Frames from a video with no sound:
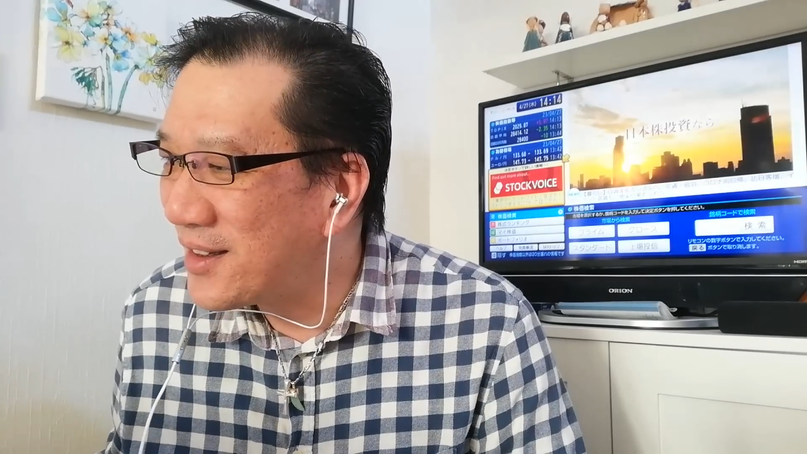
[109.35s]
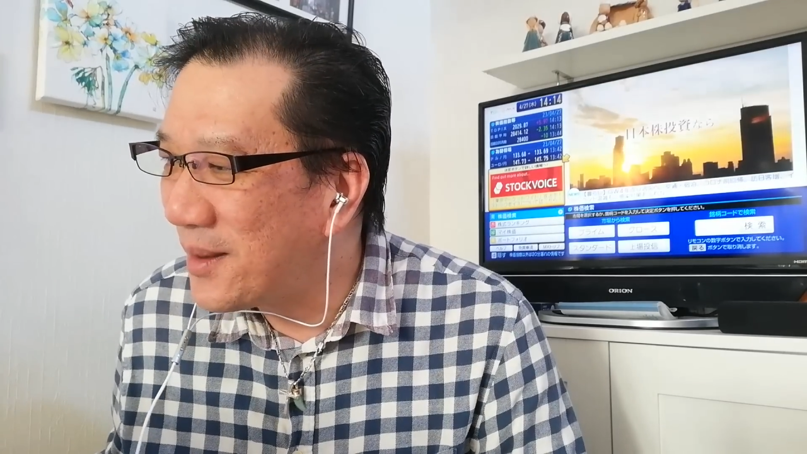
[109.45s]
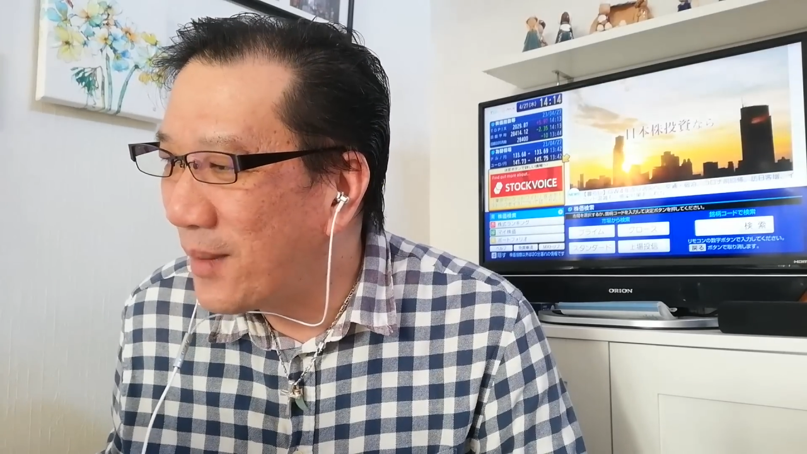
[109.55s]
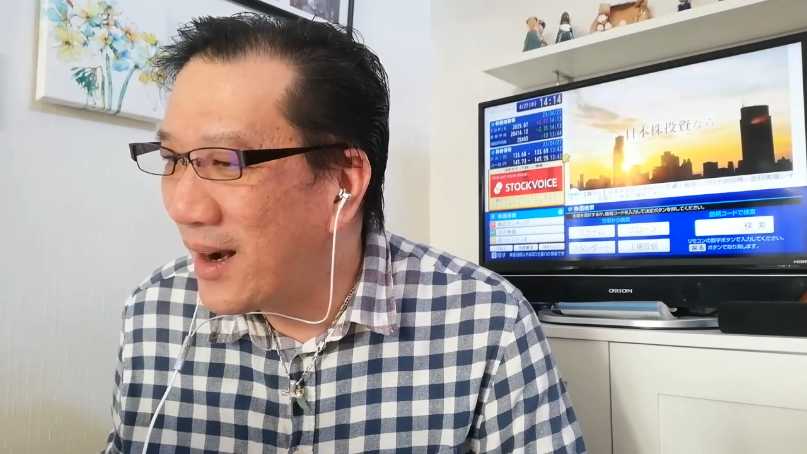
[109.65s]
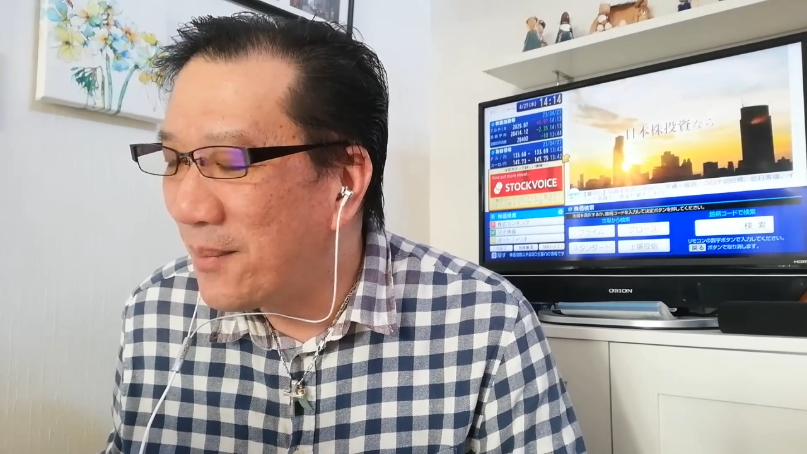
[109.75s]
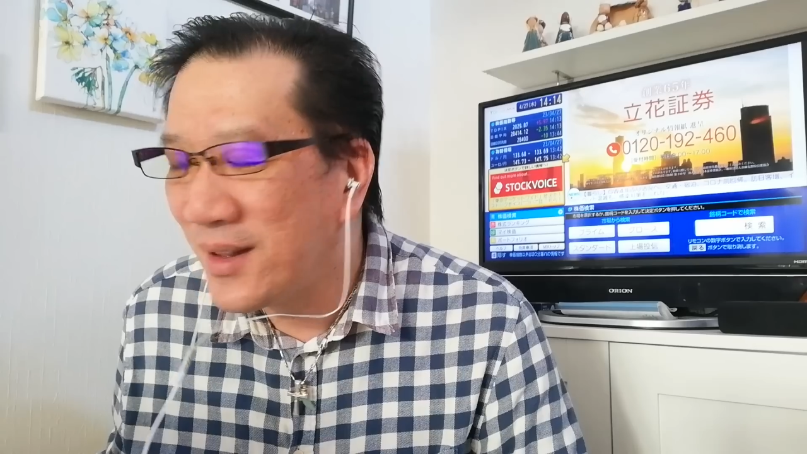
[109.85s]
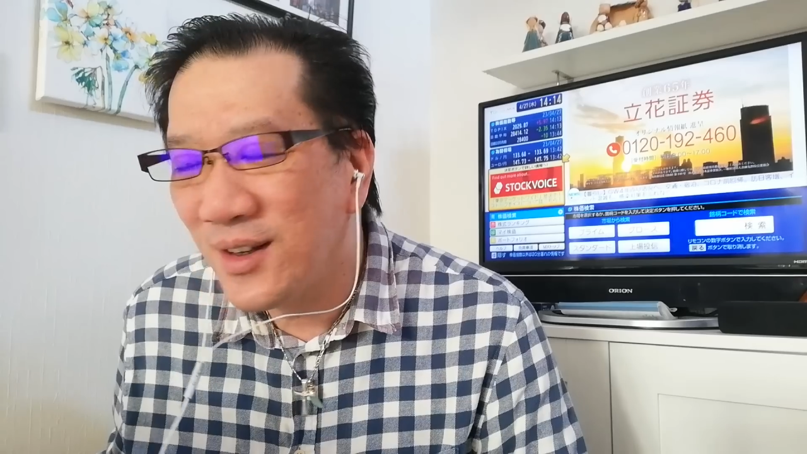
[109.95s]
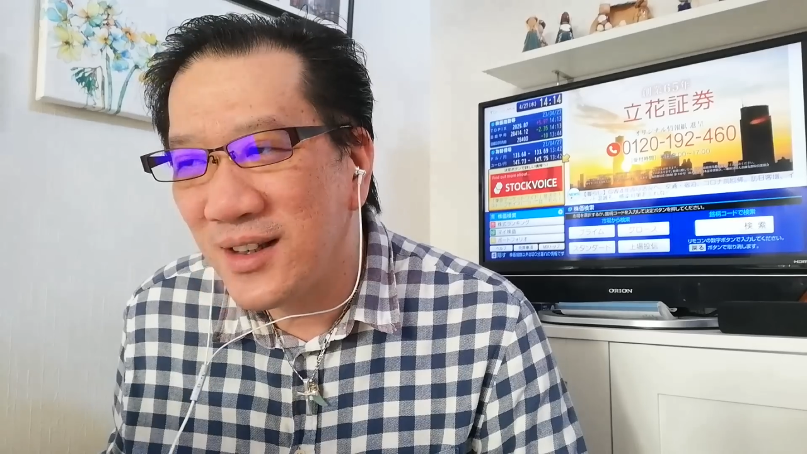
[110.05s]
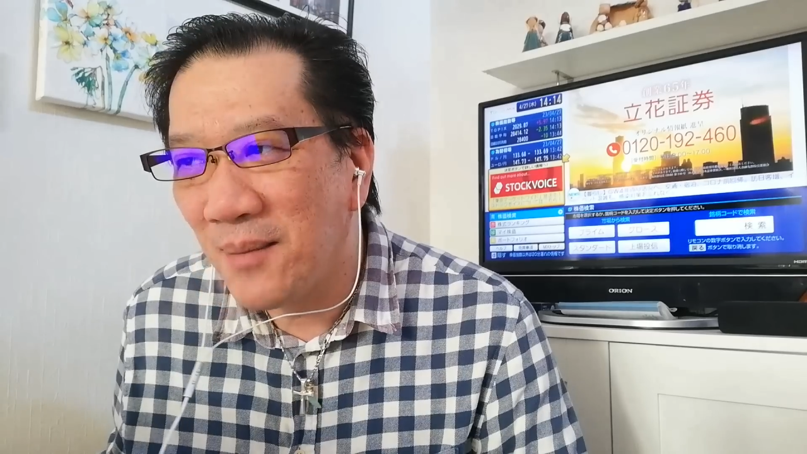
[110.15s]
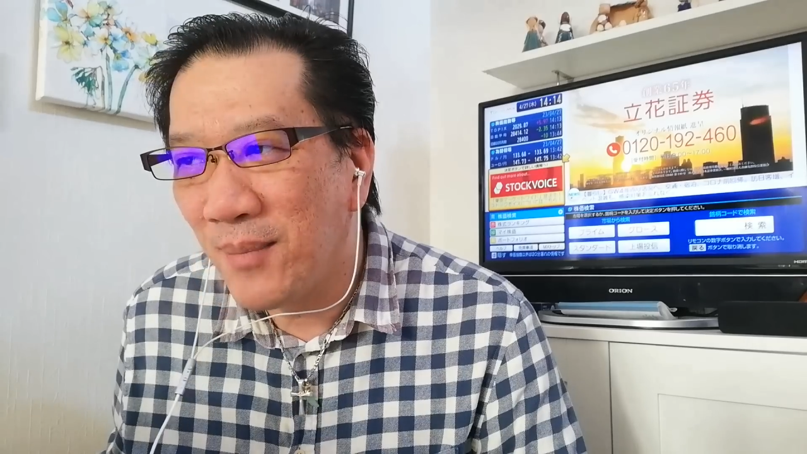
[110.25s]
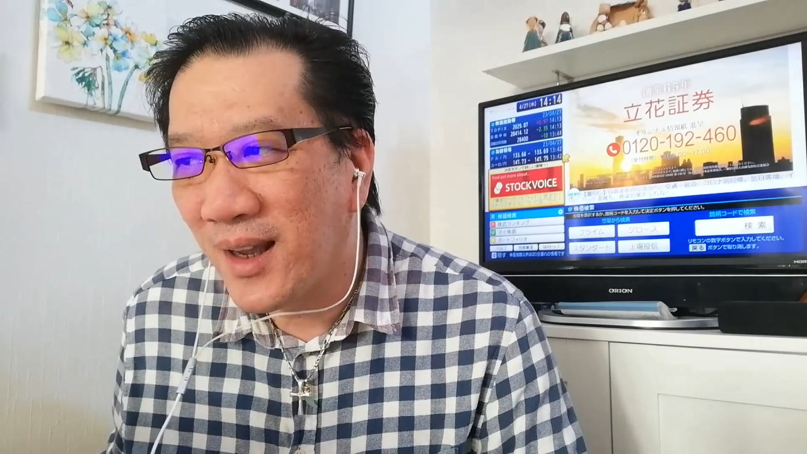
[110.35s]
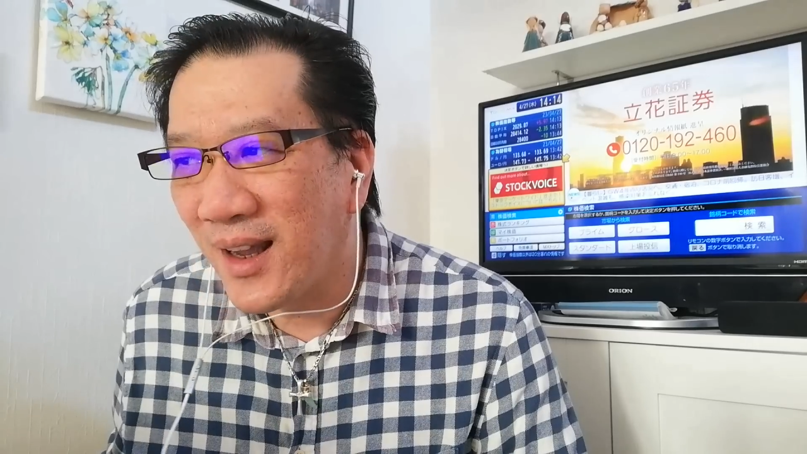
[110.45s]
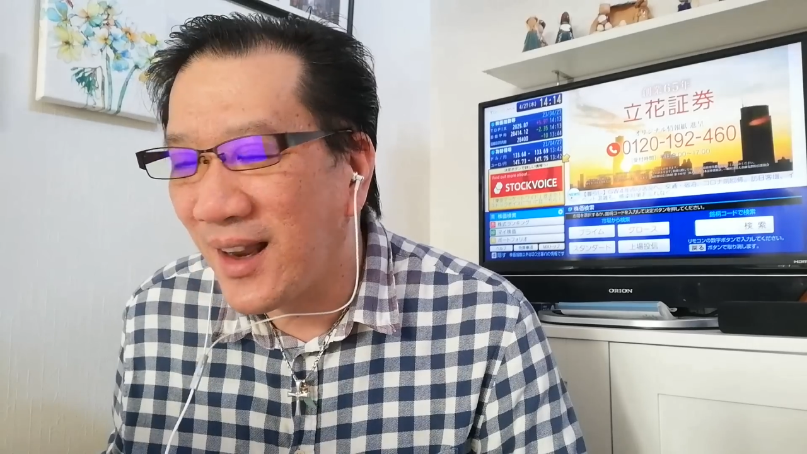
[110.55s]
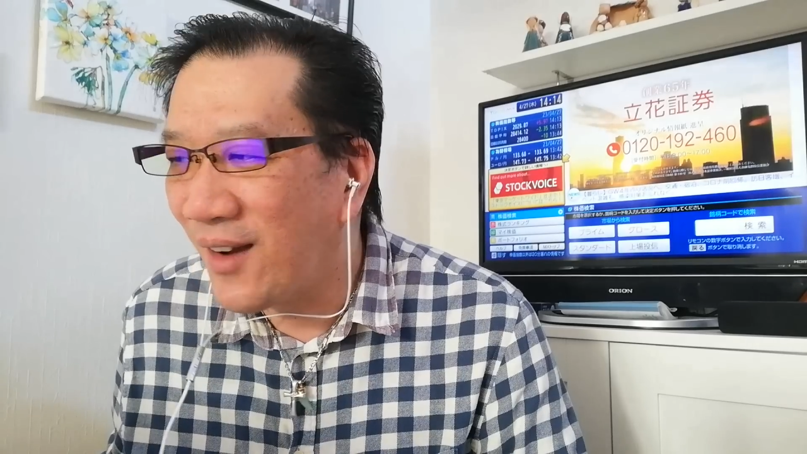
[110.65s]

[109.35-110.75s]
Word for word: Semalam itu saya pikir